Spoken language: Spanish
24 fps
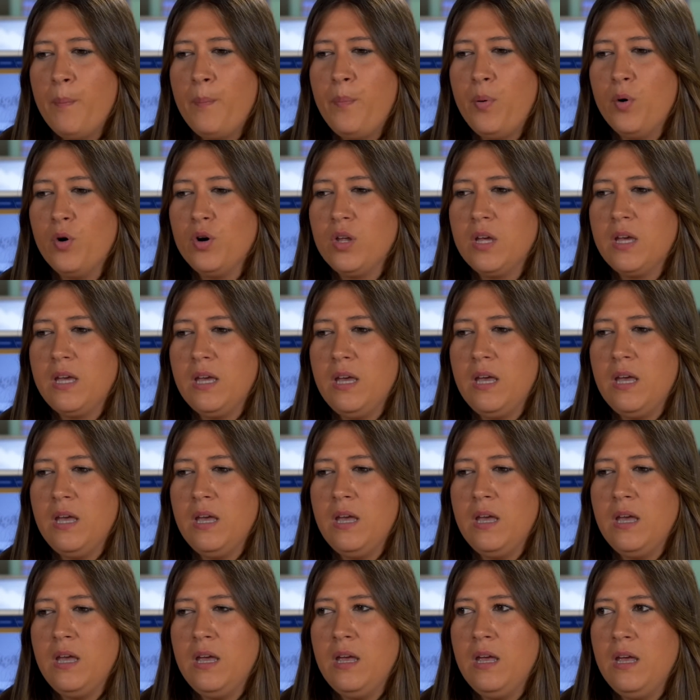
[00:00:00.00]

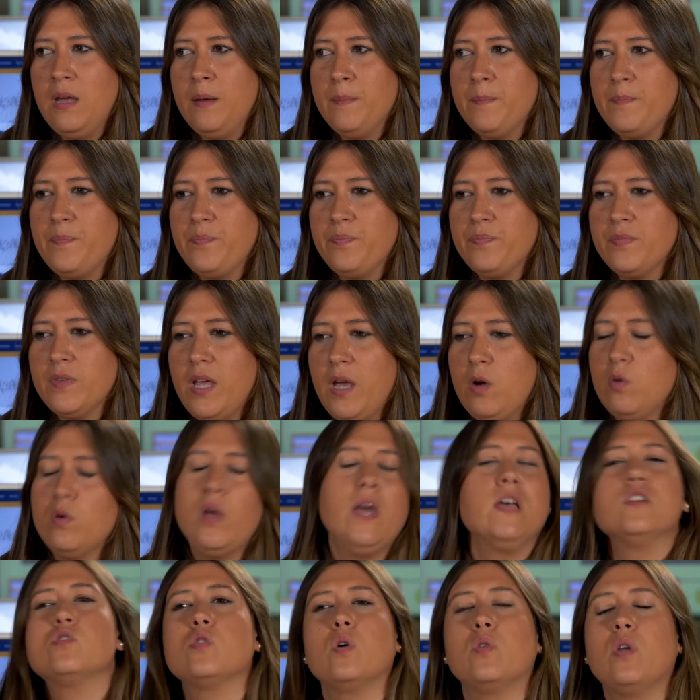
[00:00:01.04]
porque eso
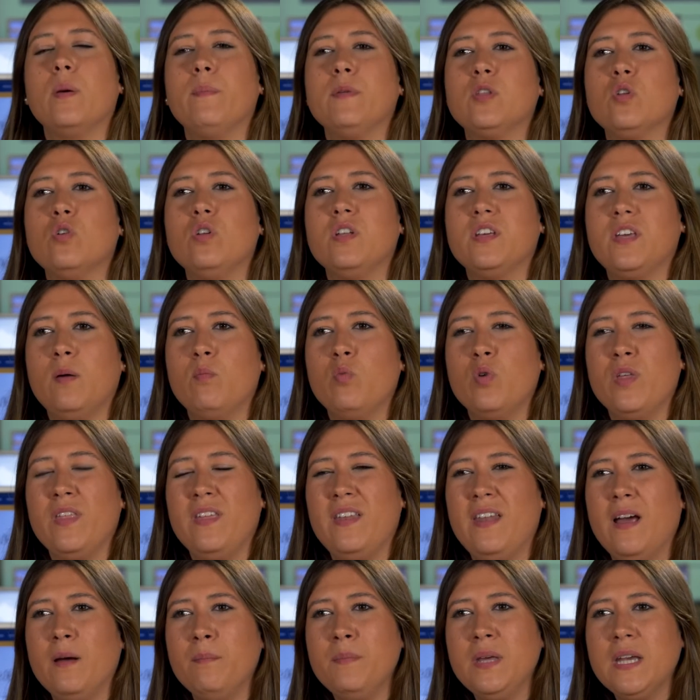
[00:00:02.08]
es una metodología muy
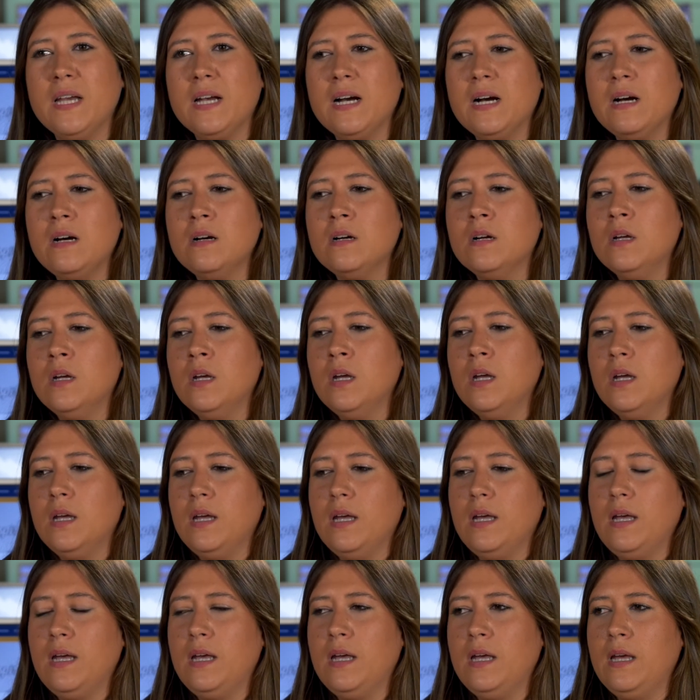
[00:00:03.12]
dinámica
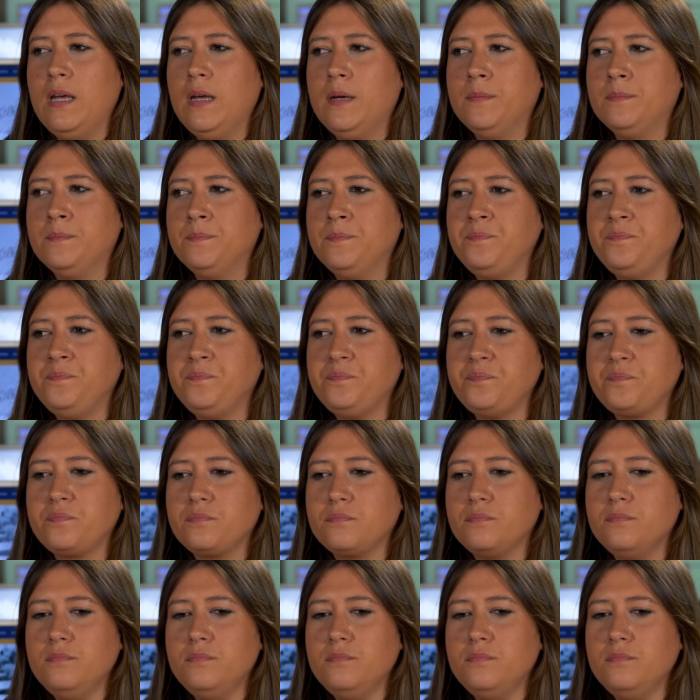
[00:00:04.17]
em,